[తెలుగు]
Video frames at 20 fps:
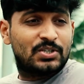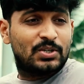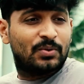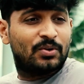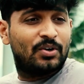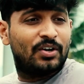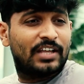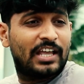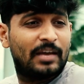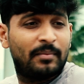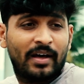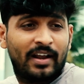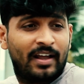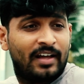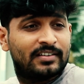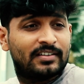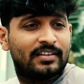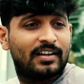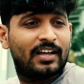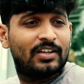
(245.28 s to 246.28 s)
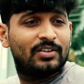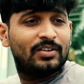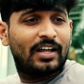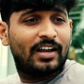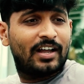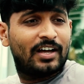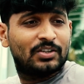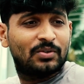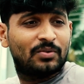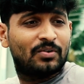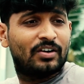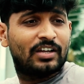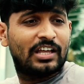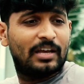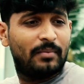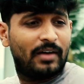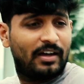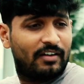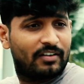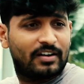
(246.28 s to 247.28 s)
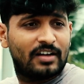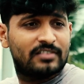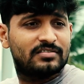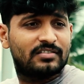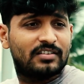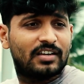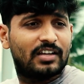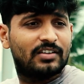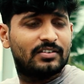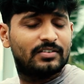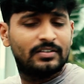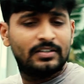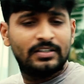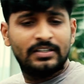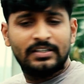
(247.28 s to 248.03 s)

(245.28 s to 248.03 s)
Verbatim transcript: అవసరం ఉన్నోడికి అవకాశం రాదు అవకాశం వచ్చినోడికి అర్హత